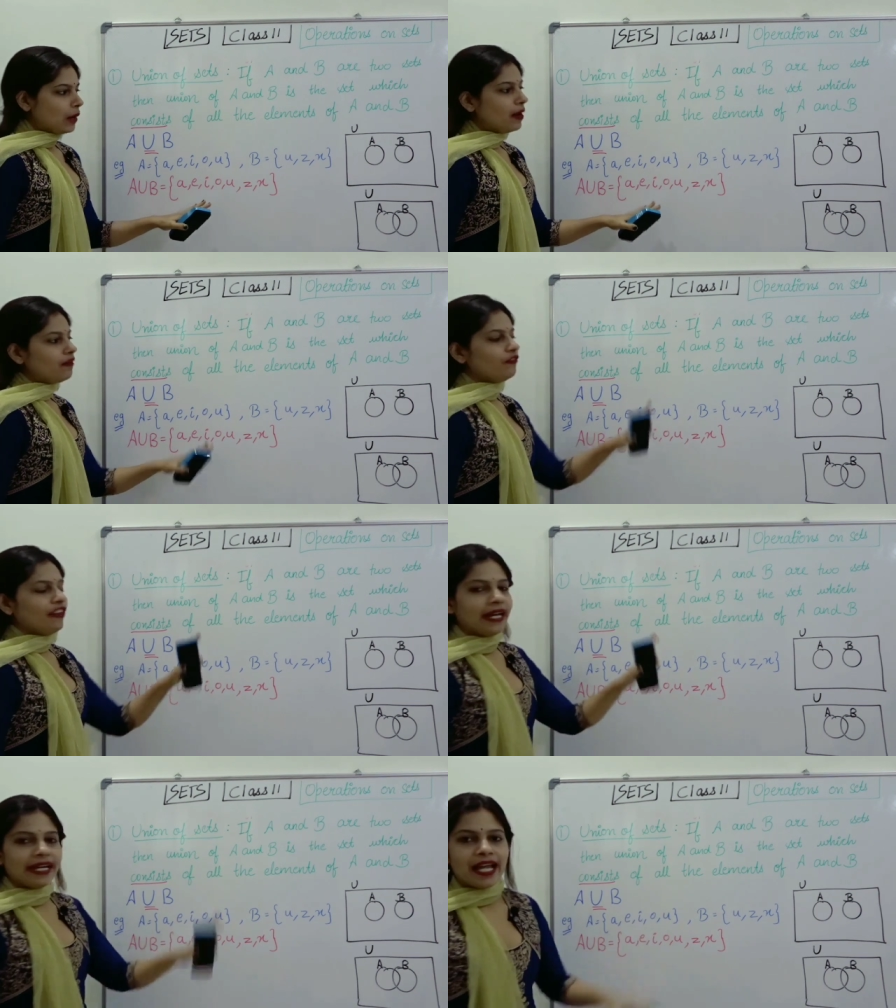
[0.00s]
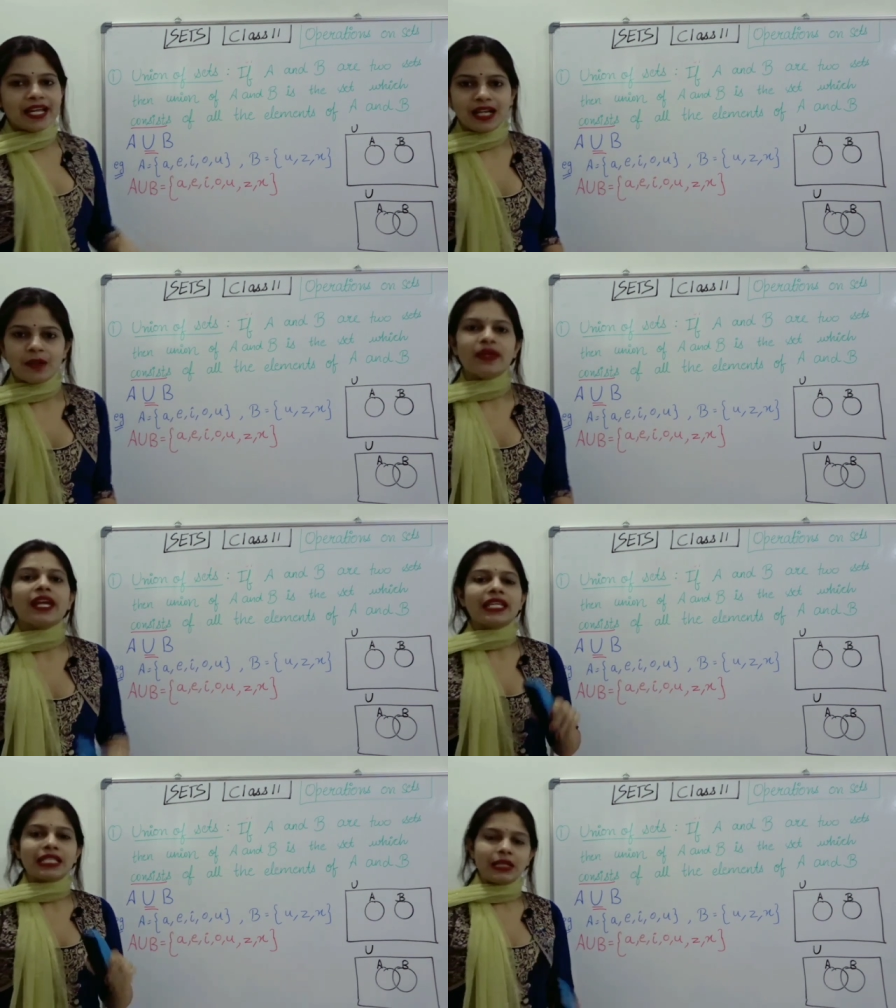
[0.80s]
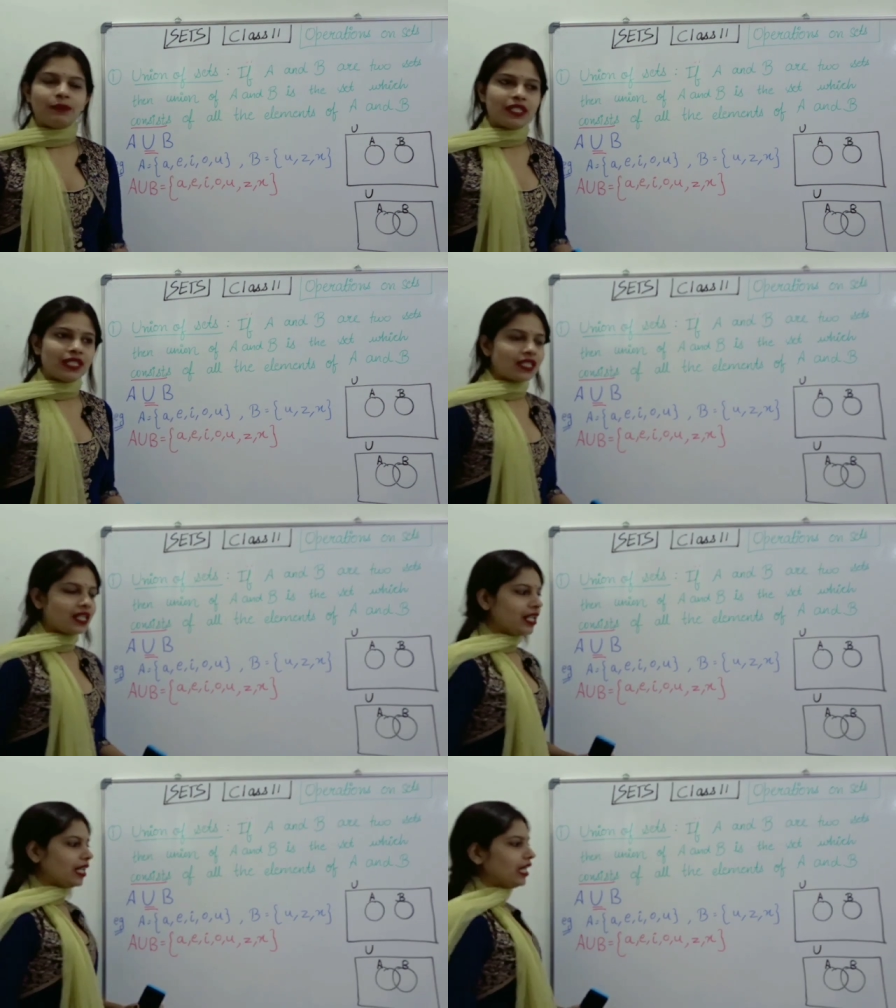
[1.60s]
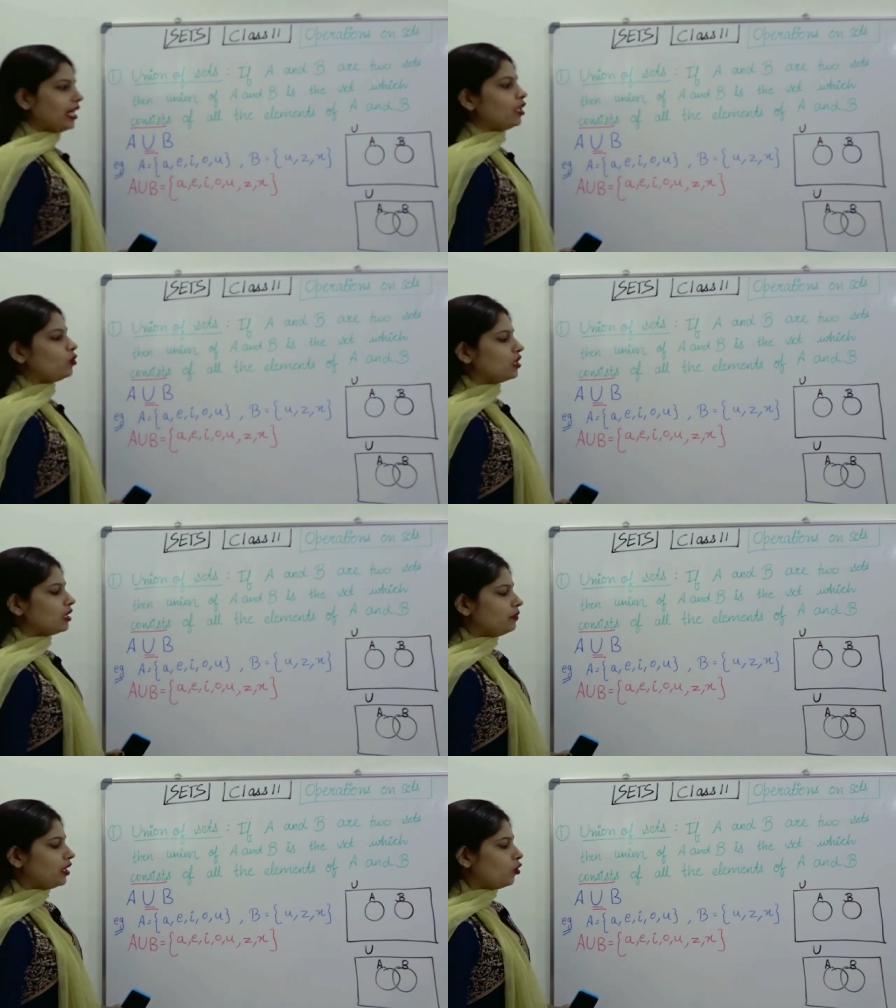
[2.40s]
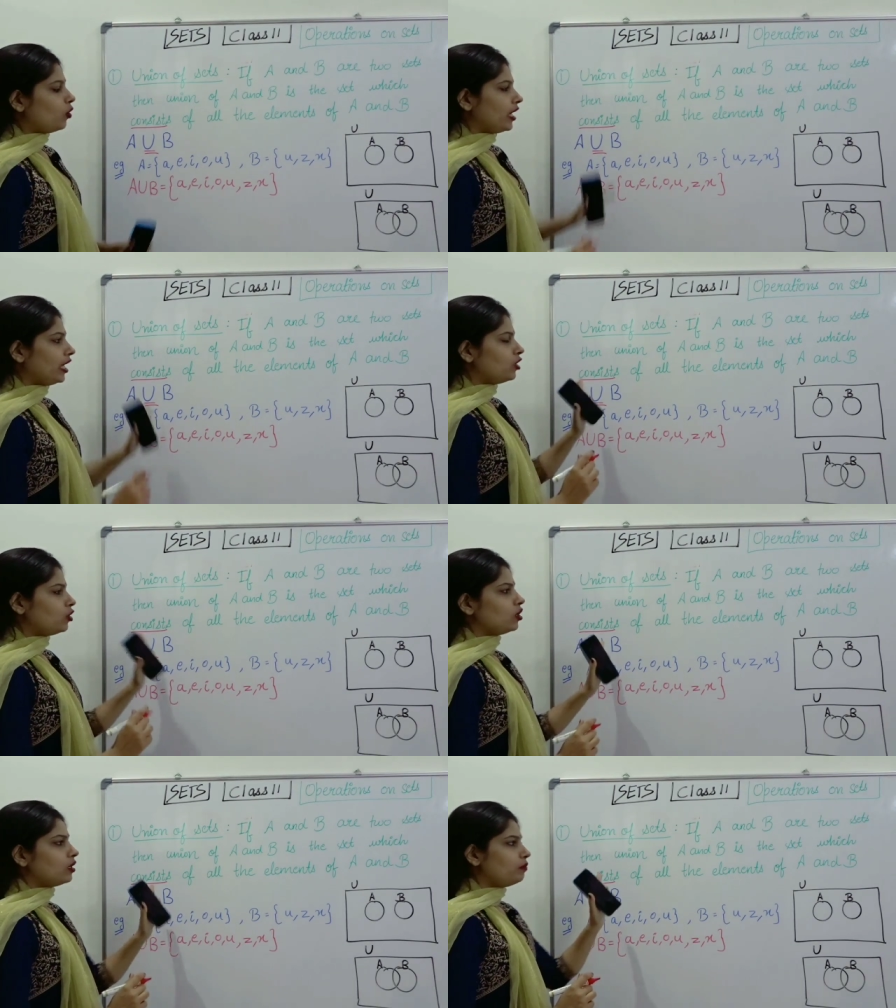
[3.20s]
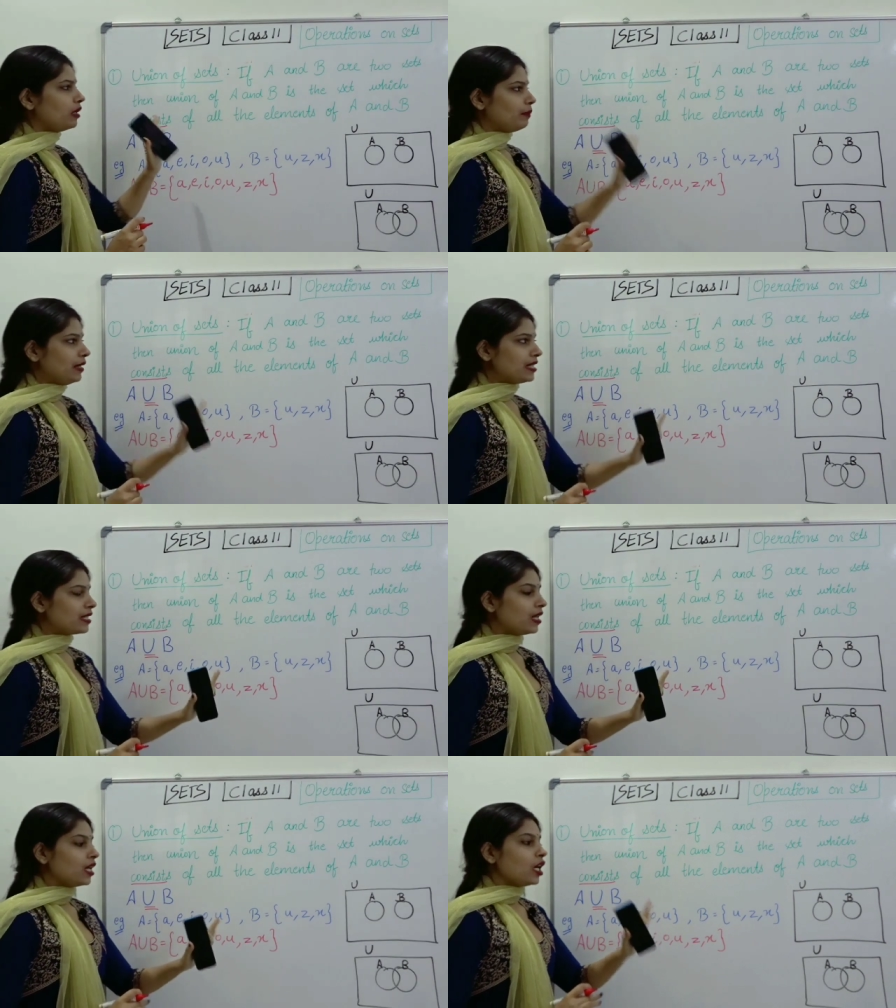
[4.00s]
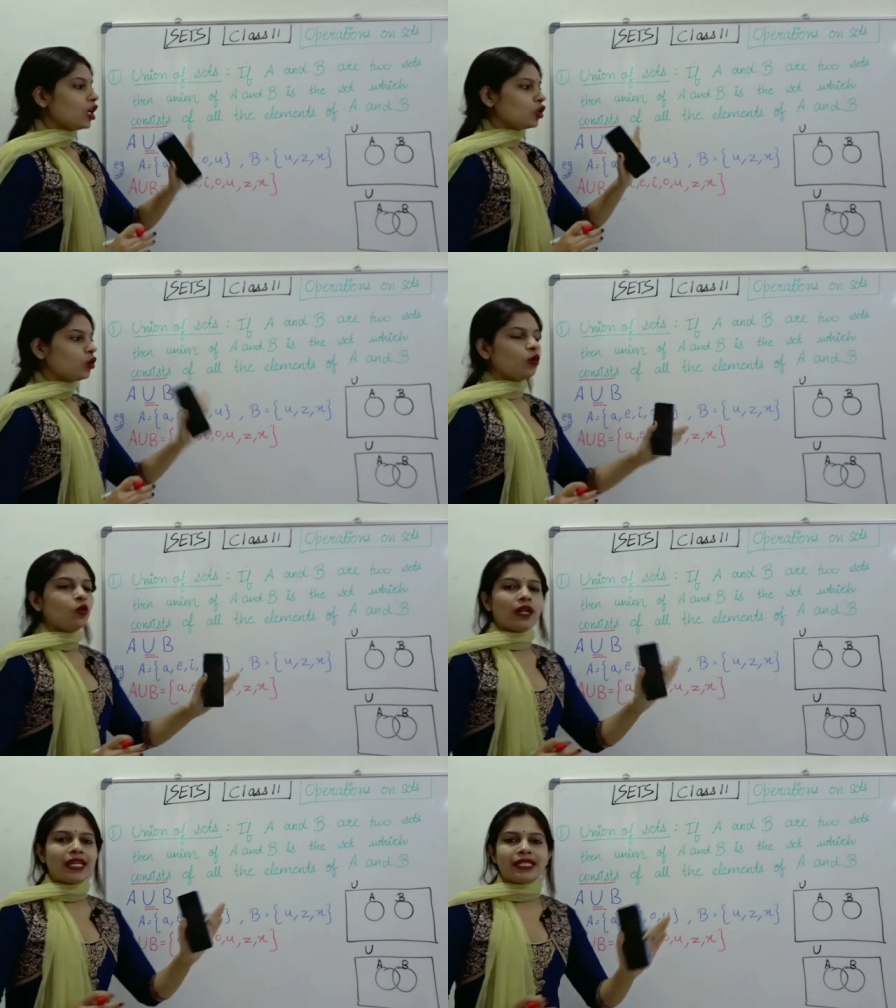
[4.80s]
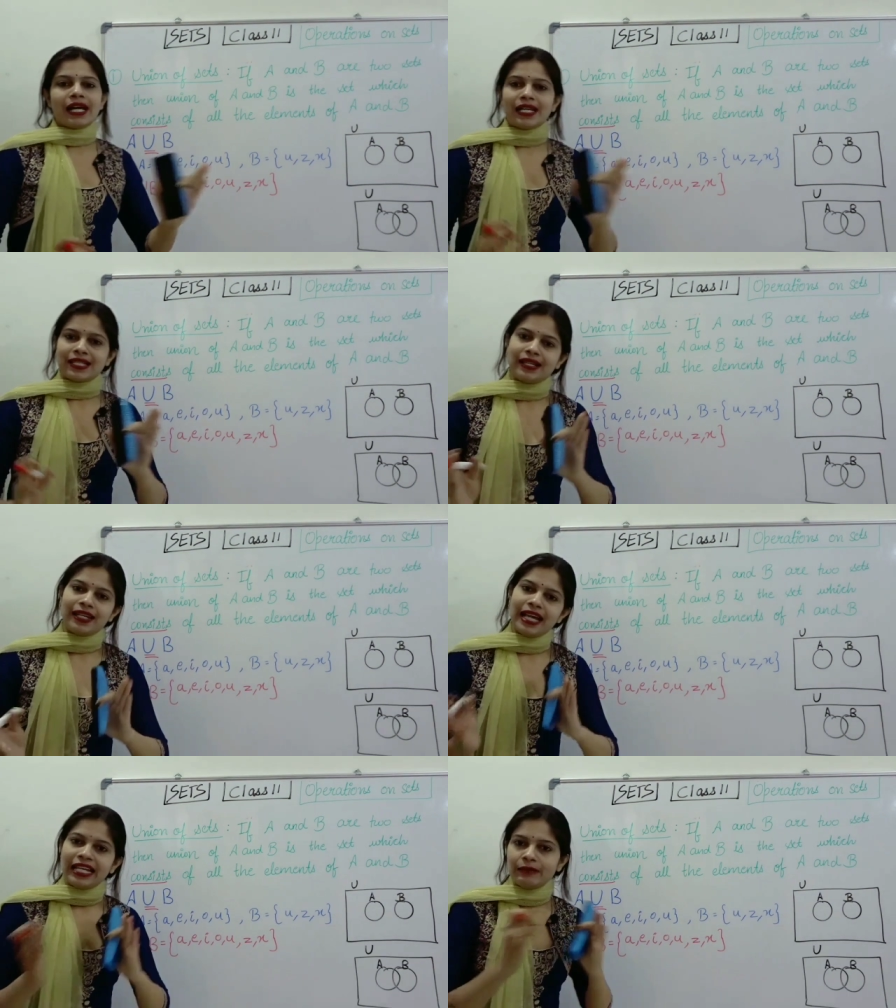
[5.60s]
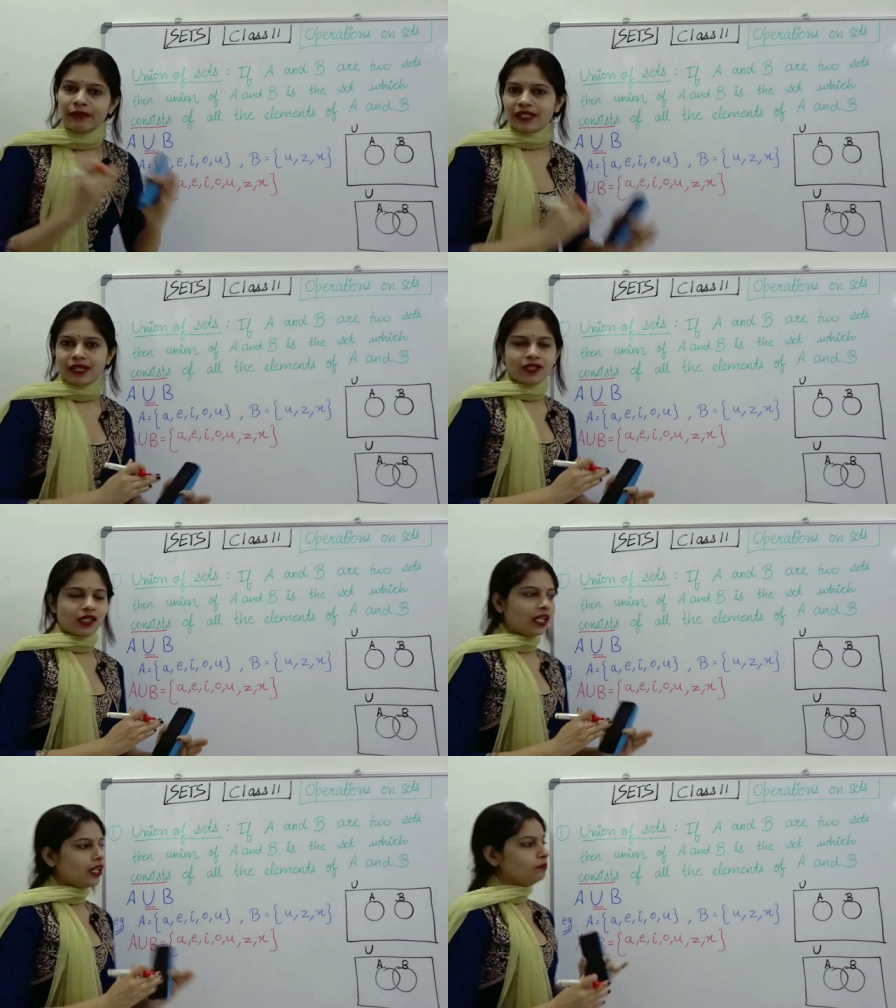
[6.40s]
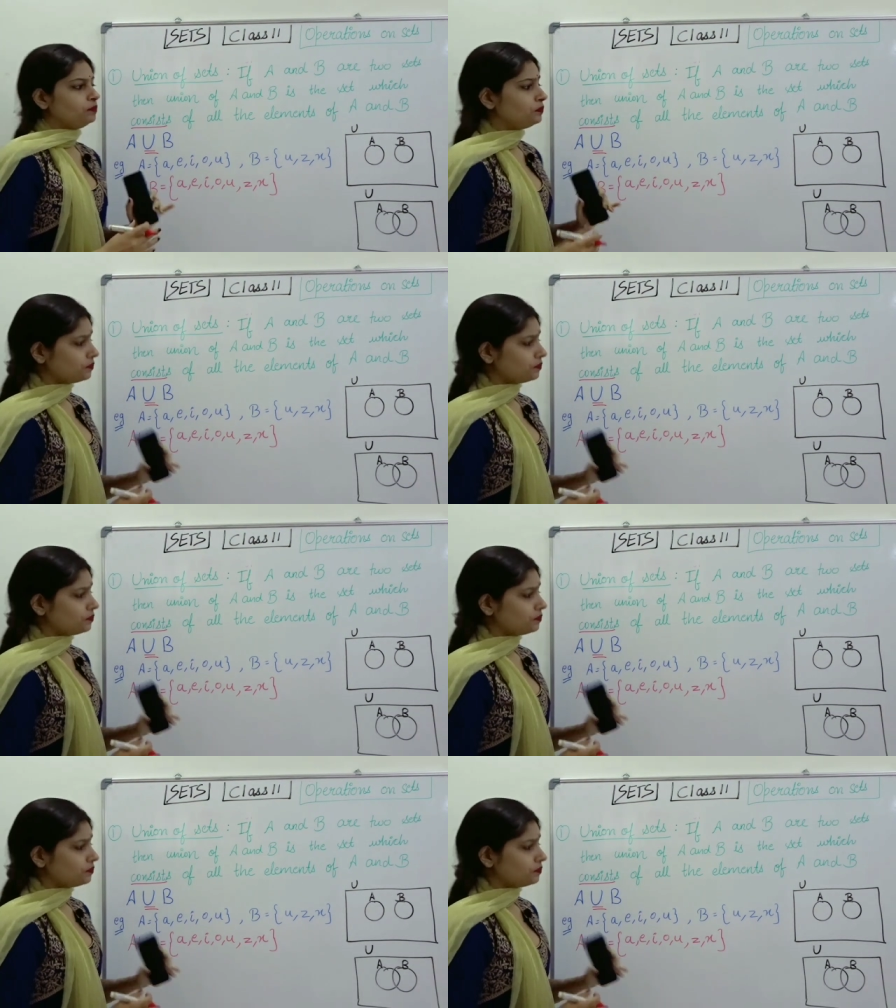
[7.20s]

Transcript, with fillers: अब हम वेन डायग्राम में कैसे रिप्रेजेंट करेंगे ए यूनियन बी को ए यूनियन बी मीन्स दोनों के सारे सारे एलिमेंट्स आ जाएंगे